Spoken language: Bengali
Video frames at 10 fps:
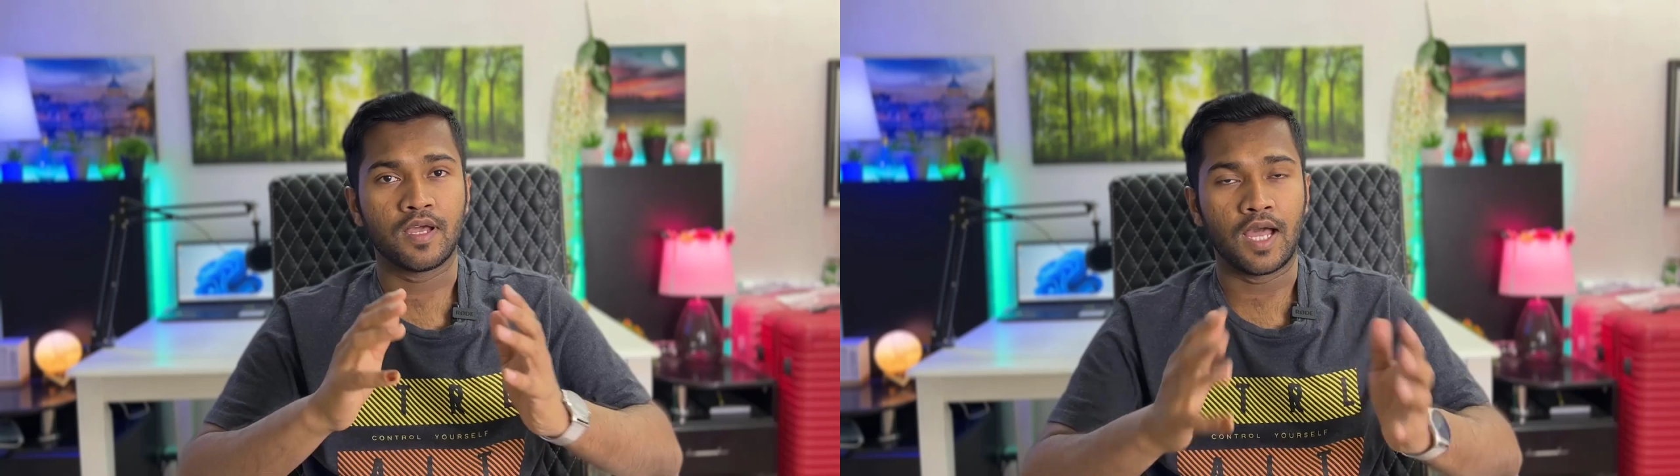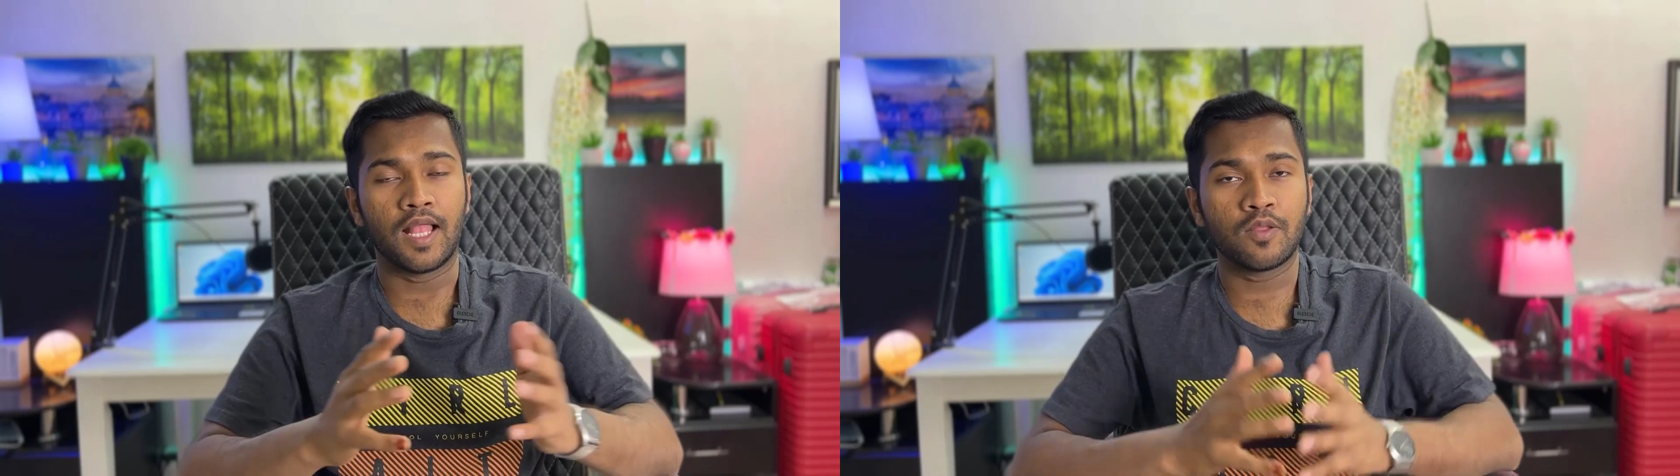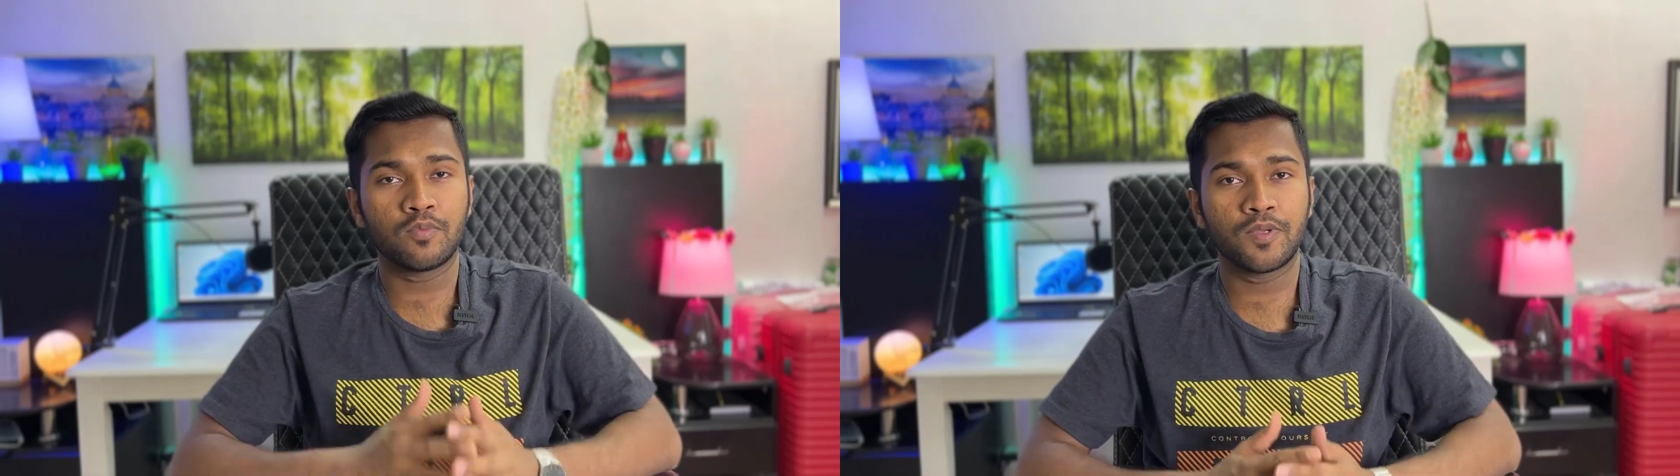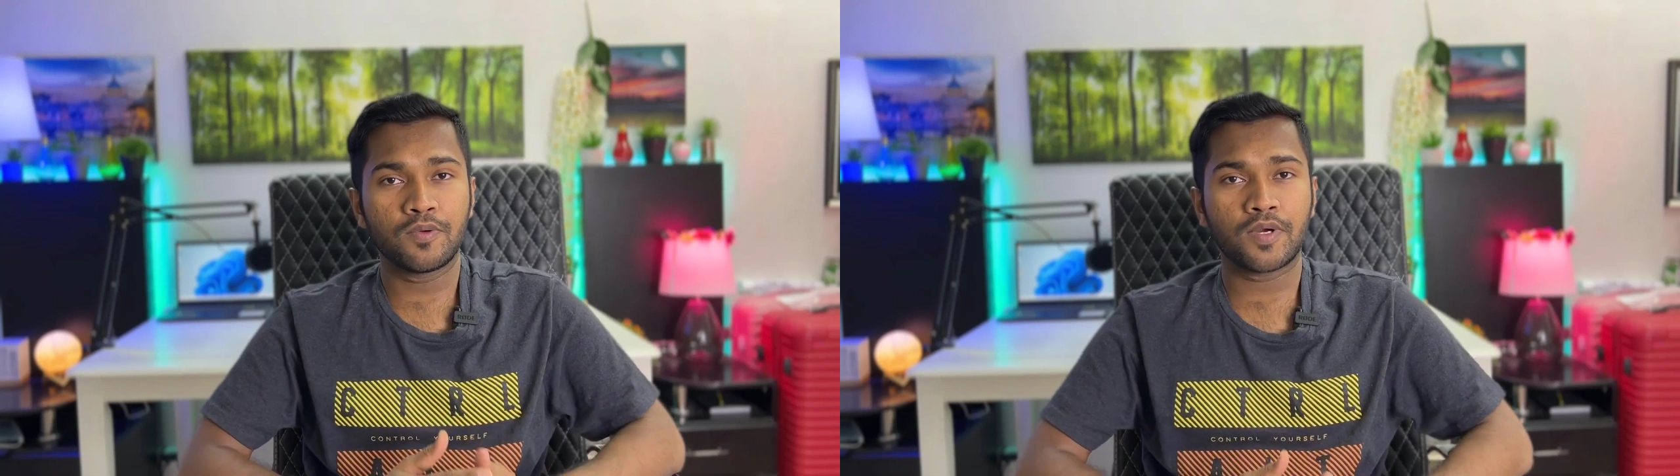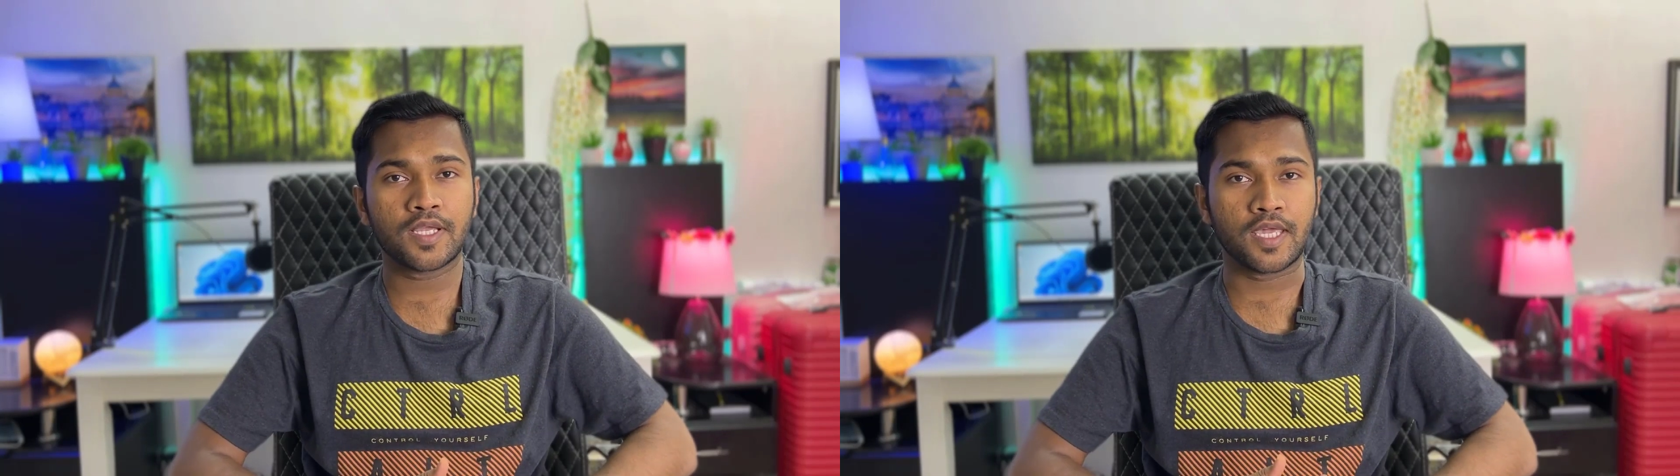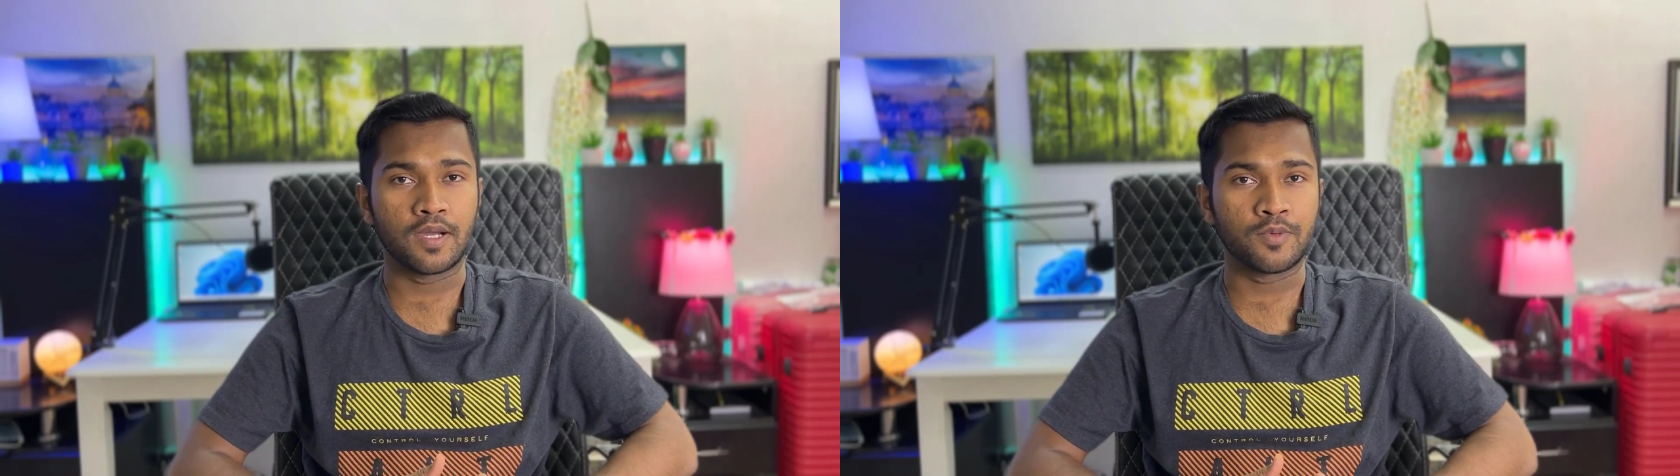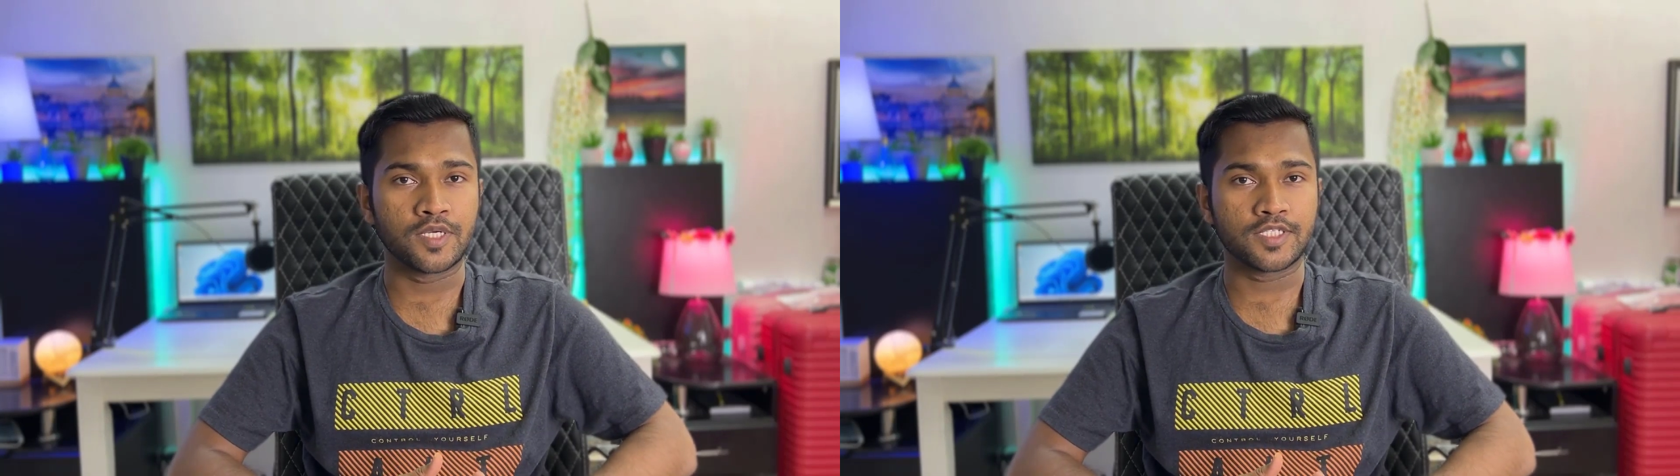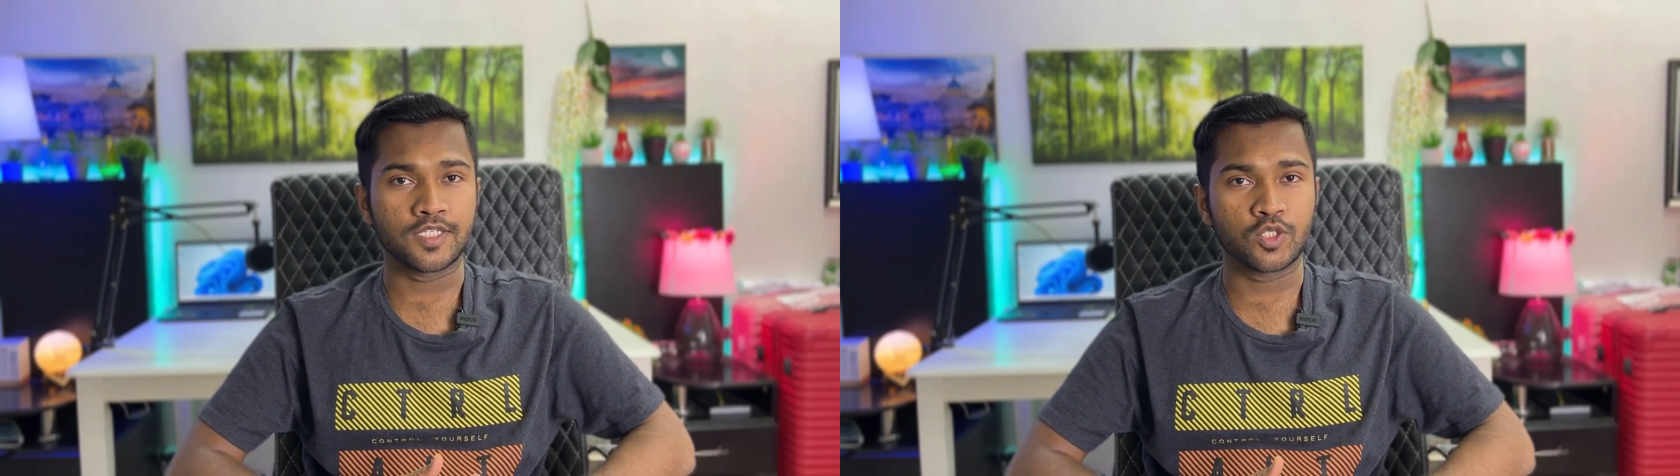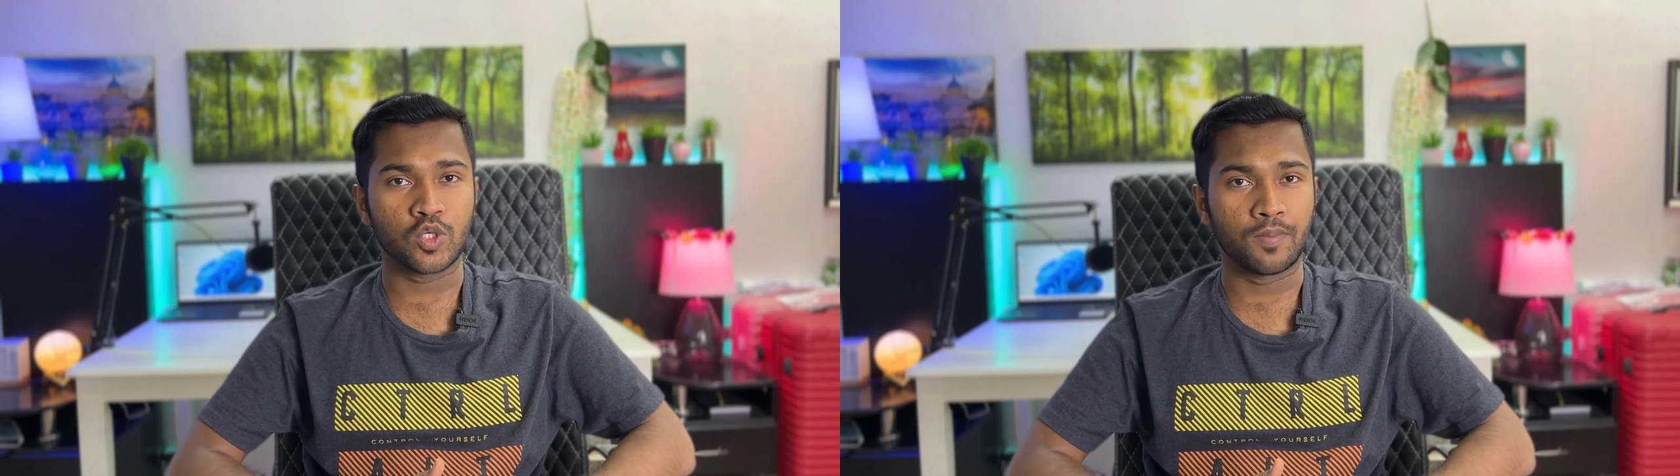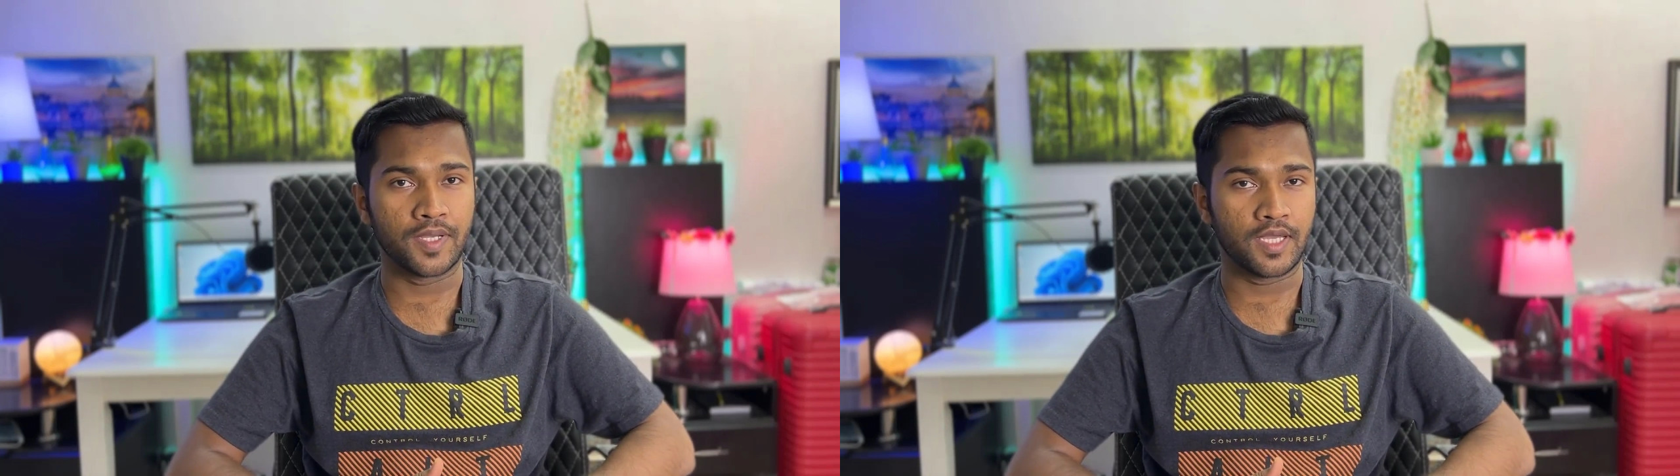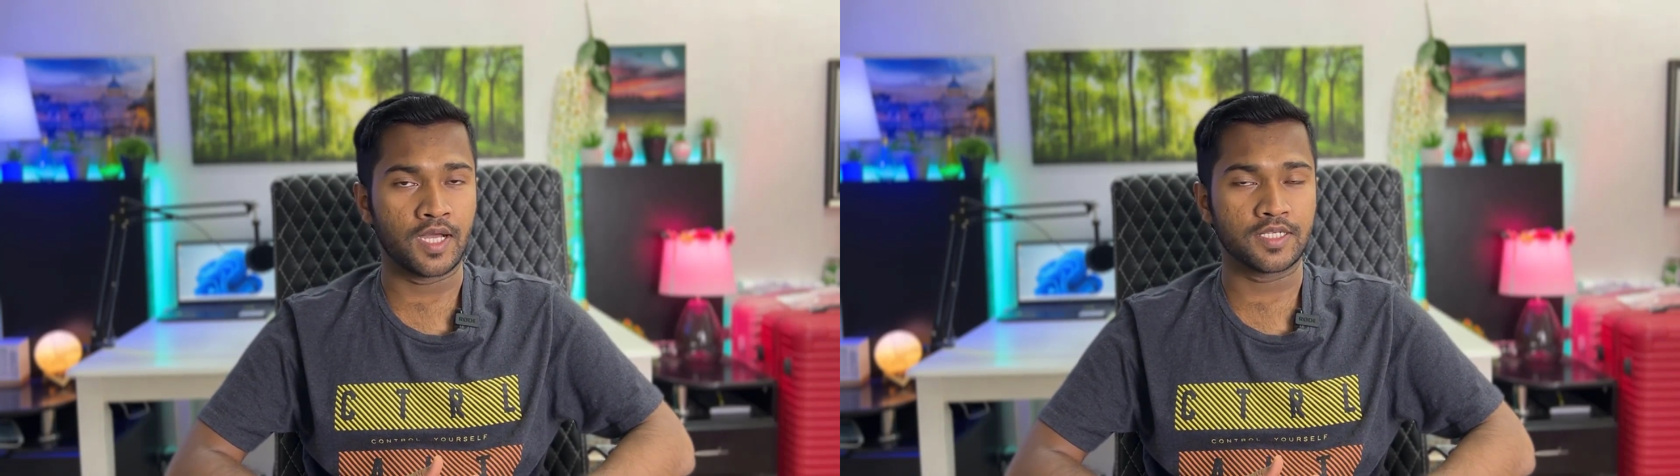হ্যালো বিওয়ার কেমন আছেন সবাই